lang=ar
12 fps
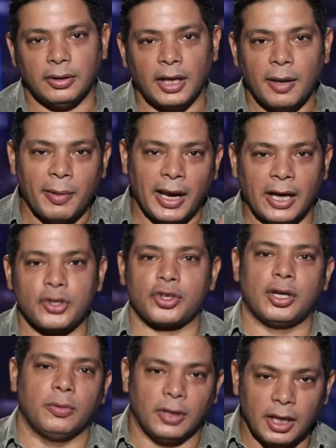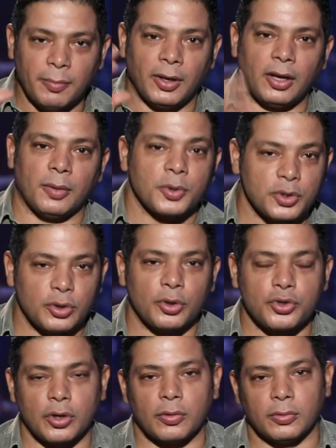النجمه العشرة والنجمه ال15
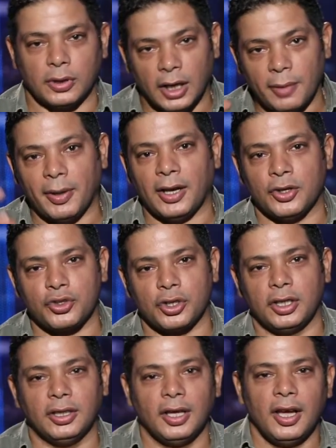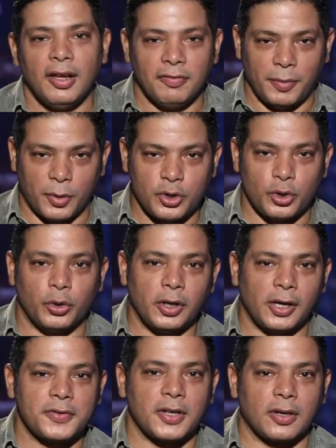والنجمه ال20
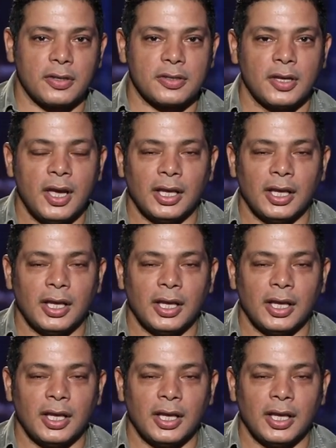فبرشلونه نفس القصه